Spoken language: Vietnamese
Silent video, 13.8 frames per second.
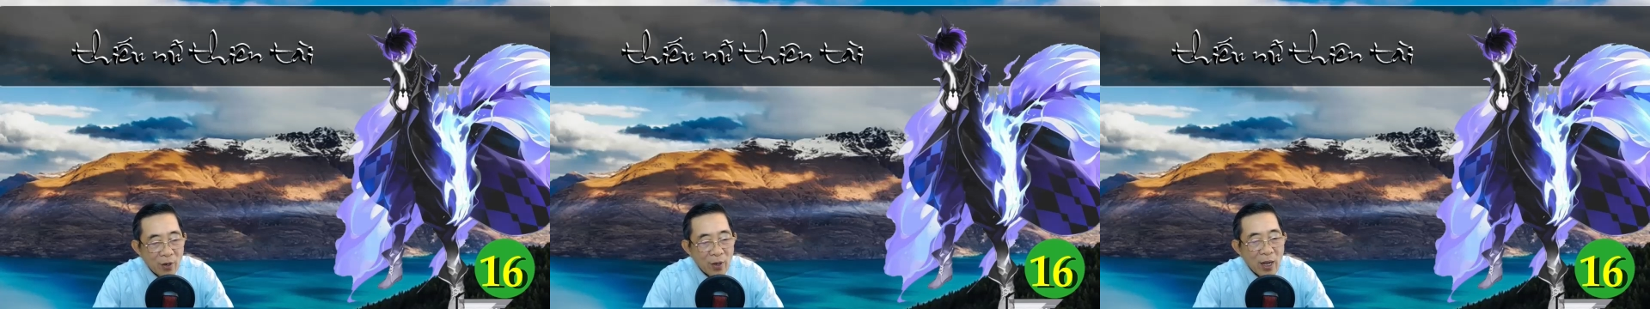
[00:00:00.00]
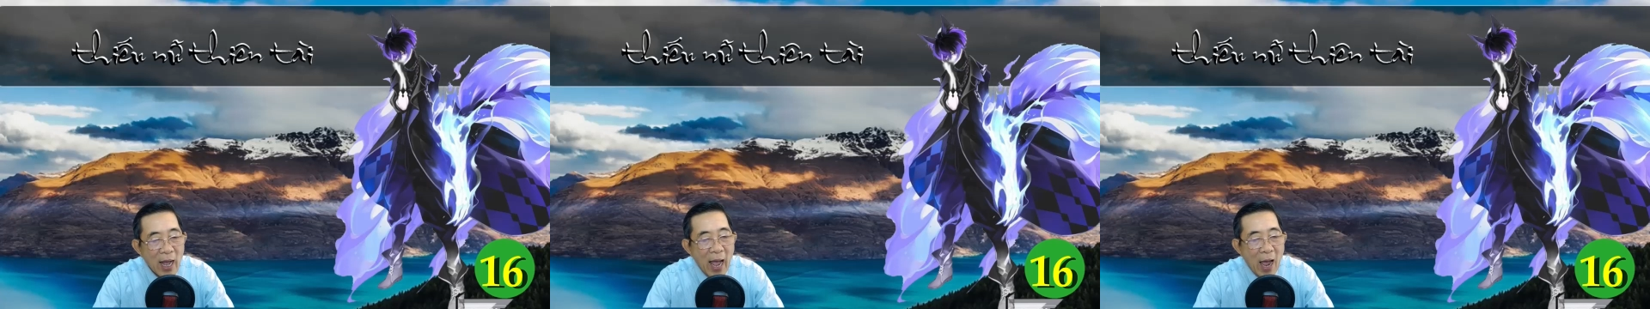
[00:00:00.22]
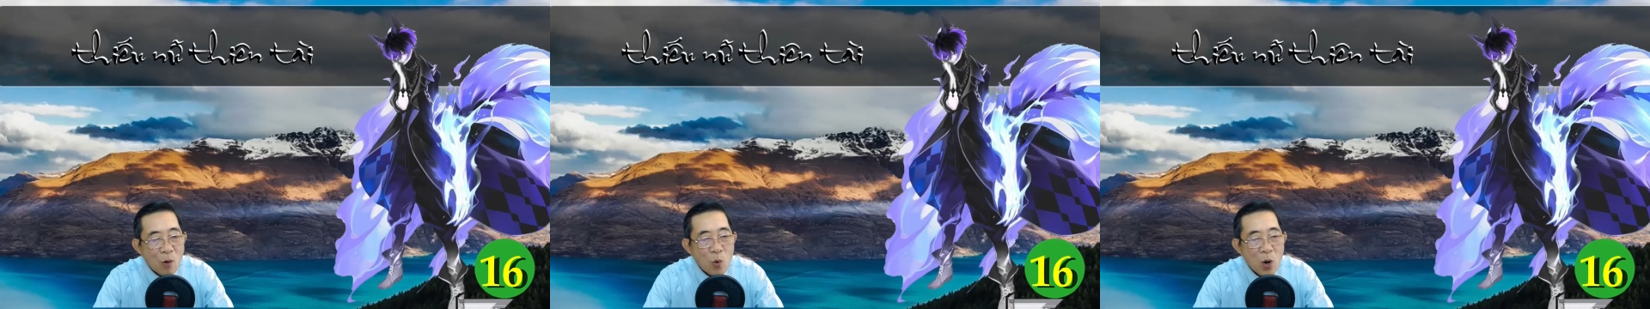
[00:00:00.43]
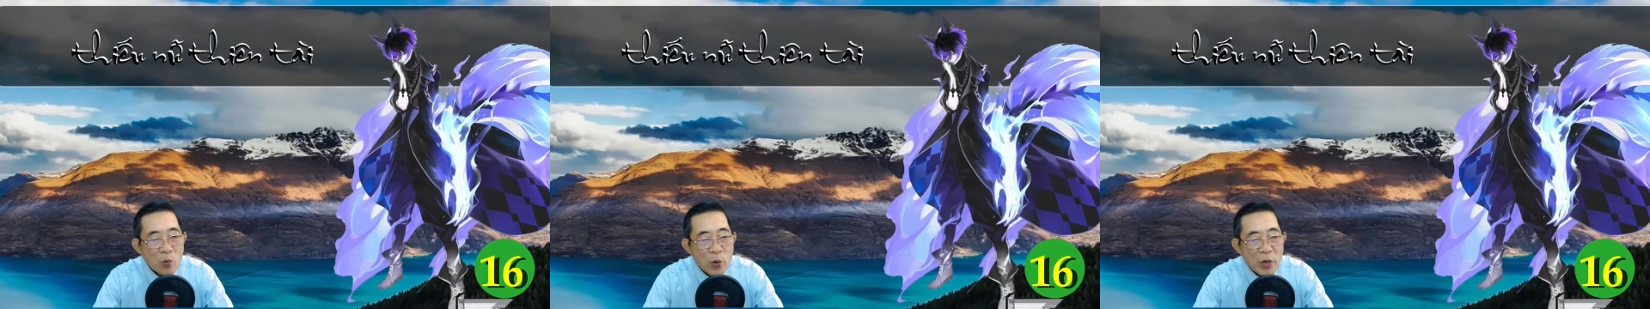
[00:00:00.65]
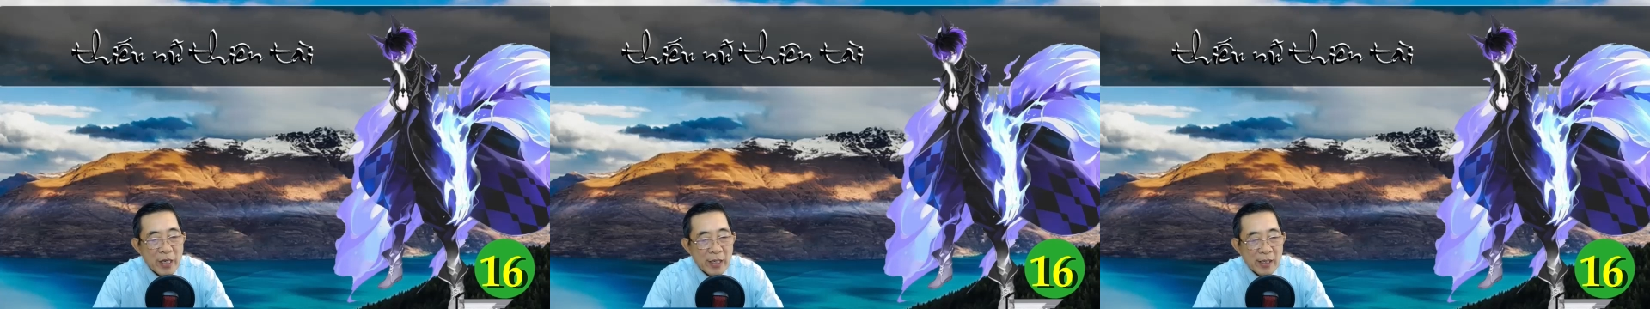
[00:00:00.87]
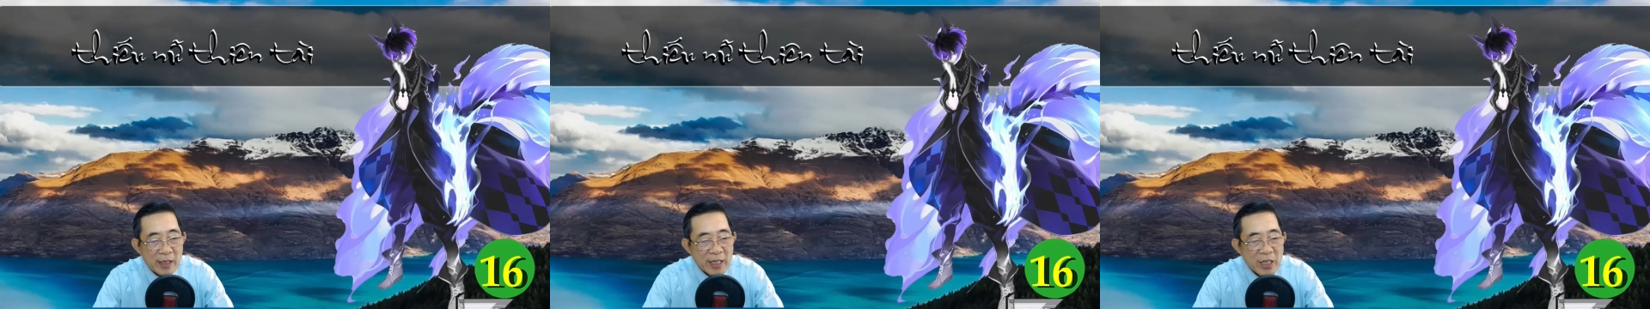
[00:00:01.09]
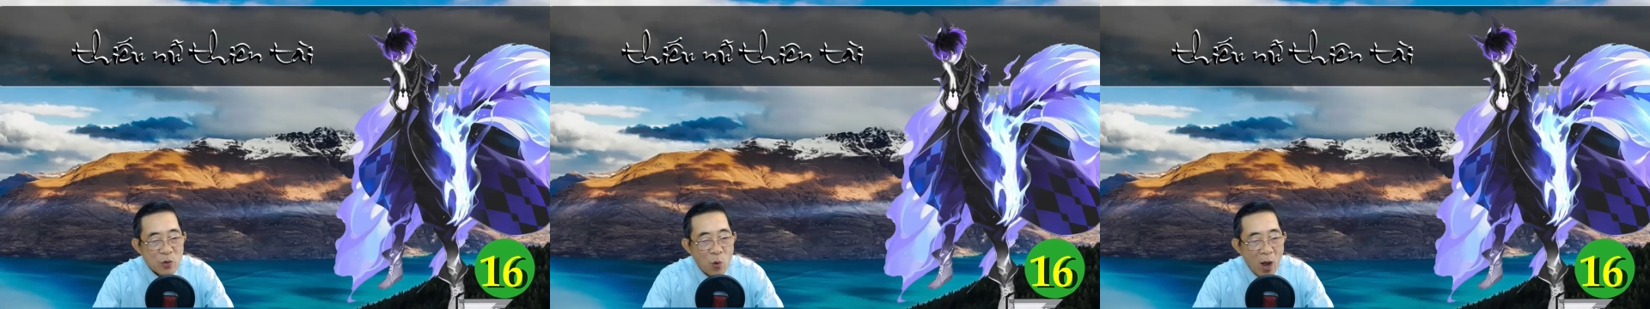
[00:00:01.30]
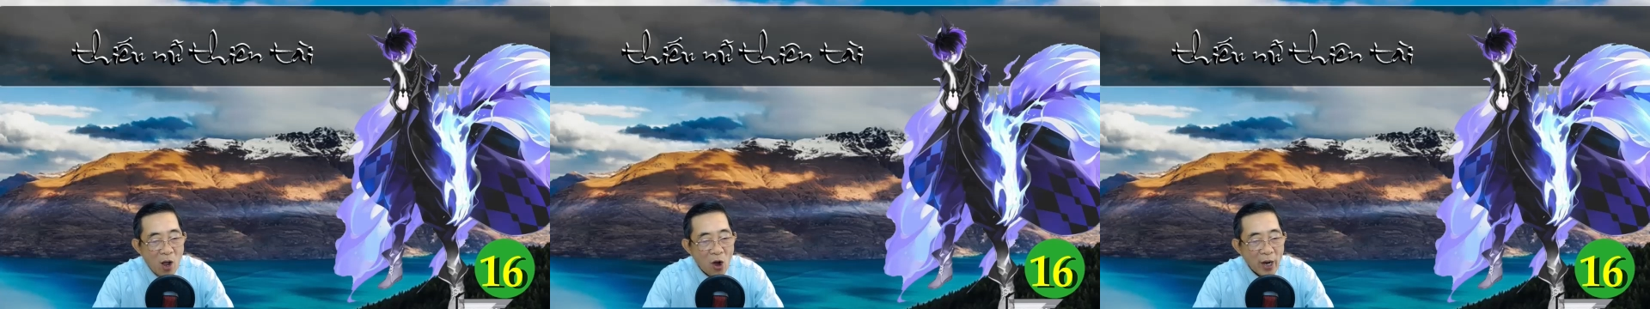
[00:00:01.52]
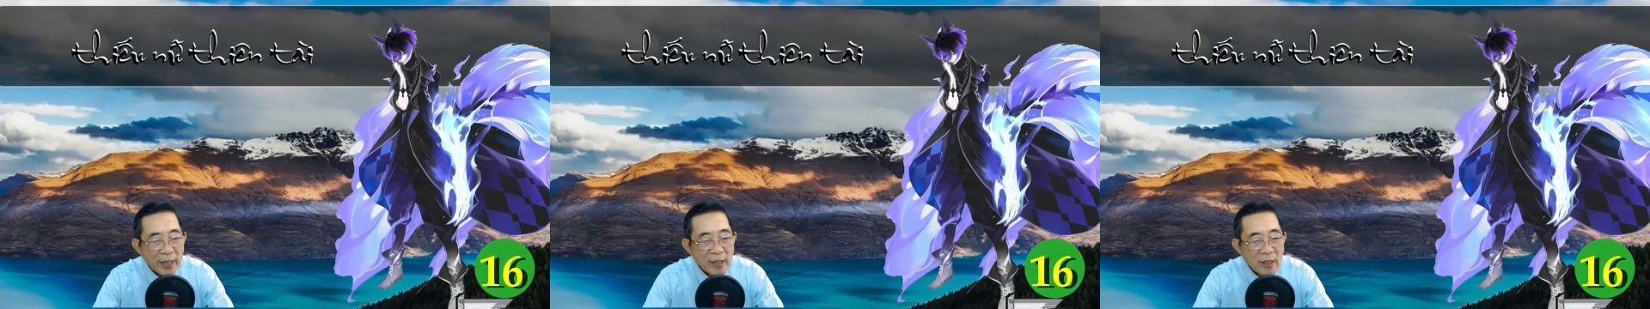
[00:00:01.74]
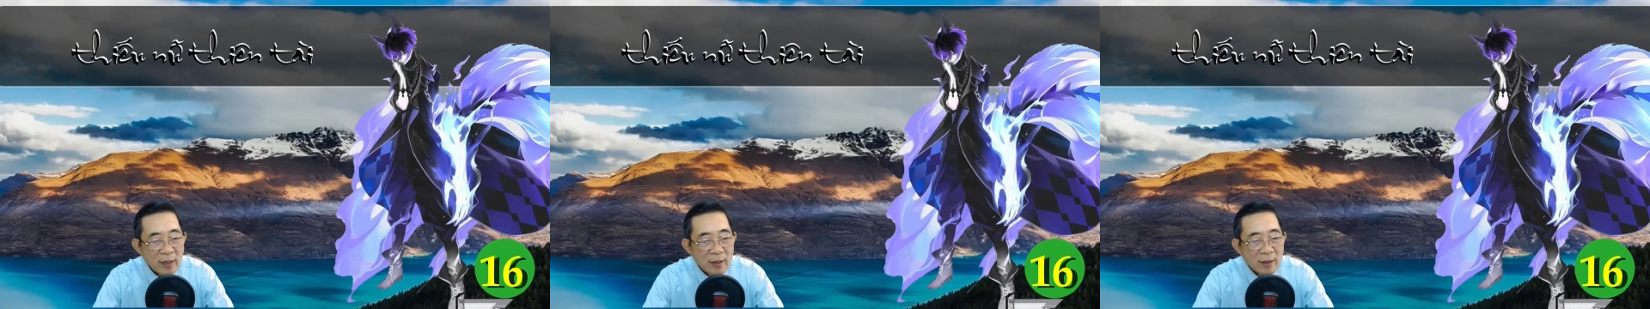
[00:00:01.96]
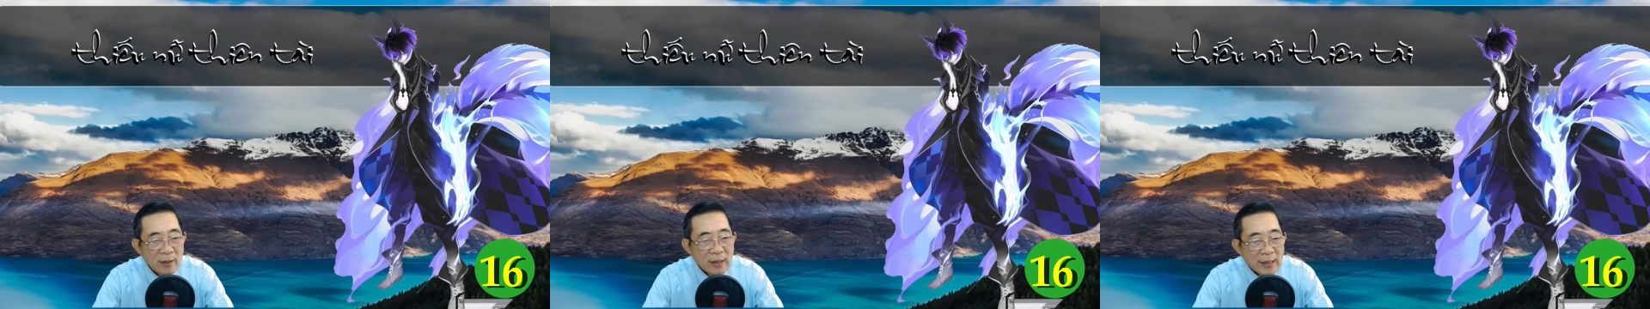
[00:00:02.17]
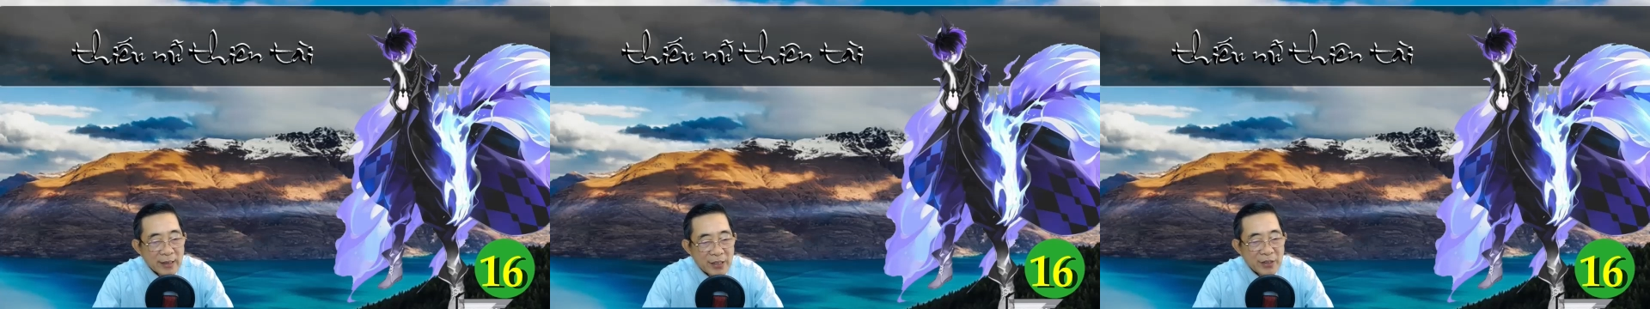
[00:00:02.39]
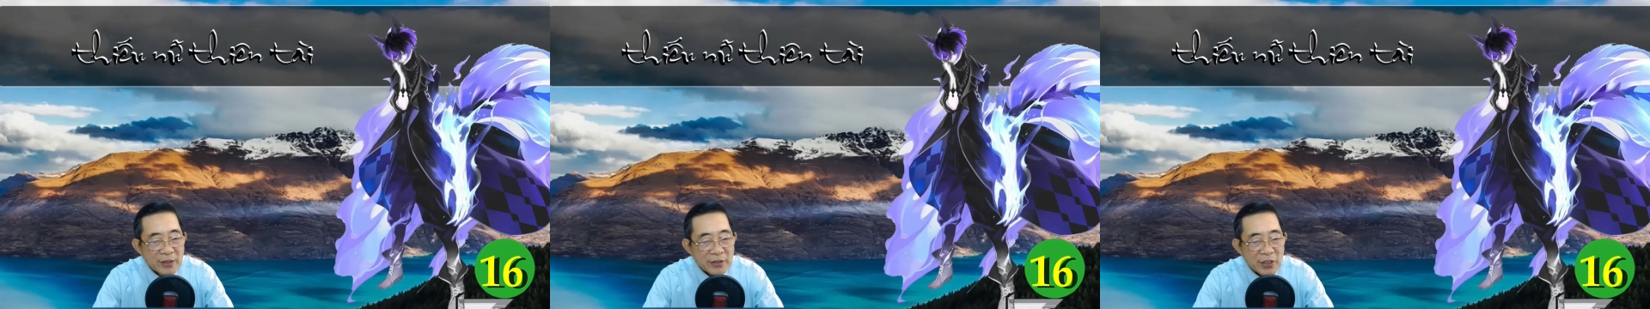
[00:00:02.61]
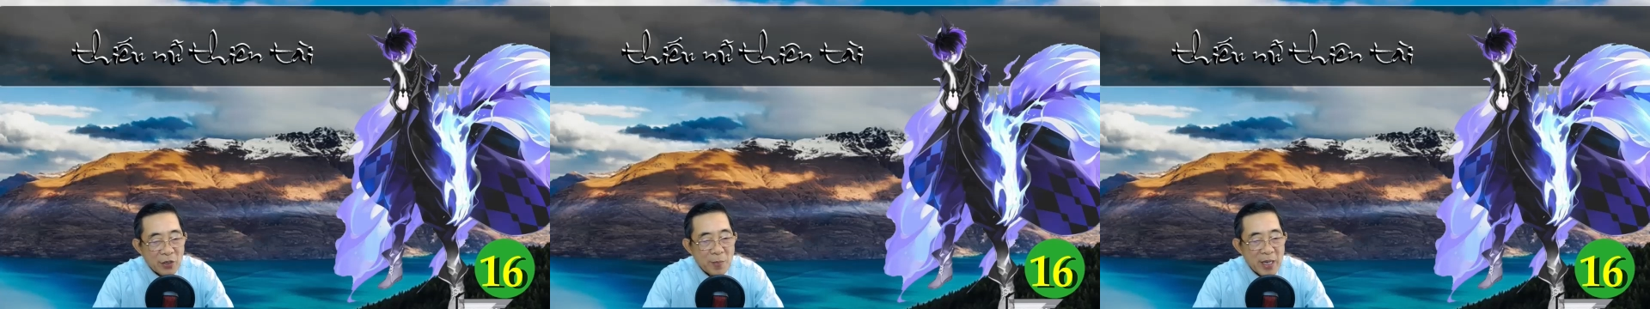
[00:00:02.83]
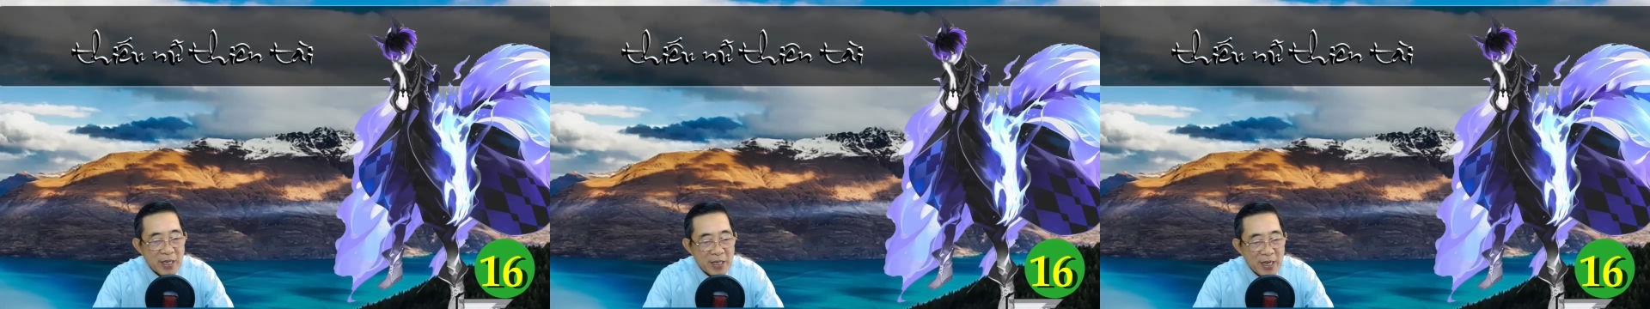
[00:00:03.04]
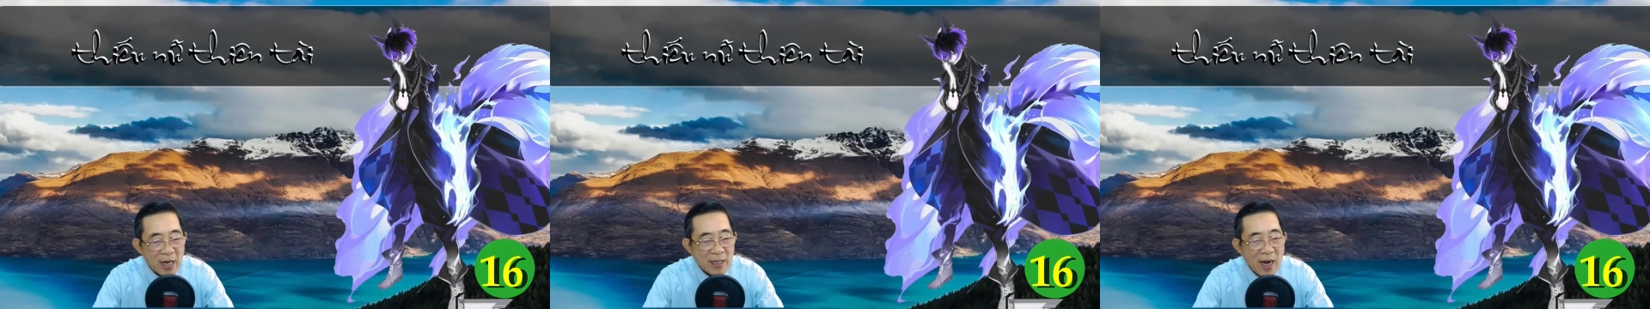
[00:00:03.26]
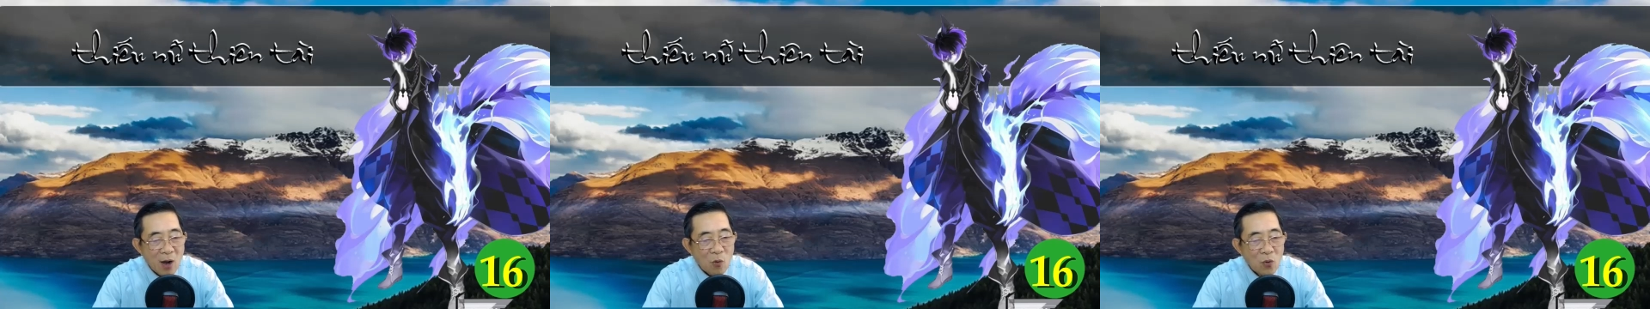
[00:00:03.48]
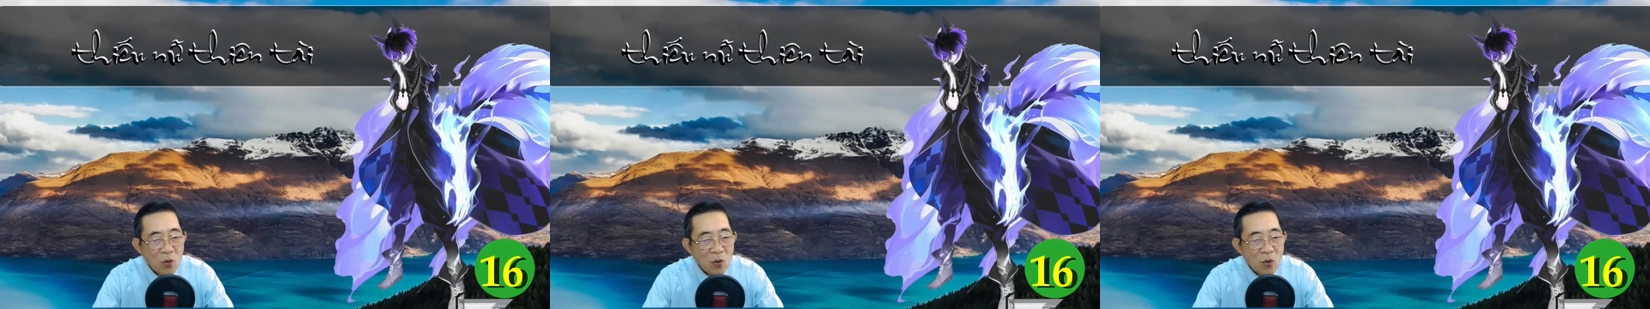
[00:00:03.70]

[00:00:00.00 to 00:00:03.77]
Hạ Quốc Quy nghi hoặc hỏi. Dương Tử My gật đầu.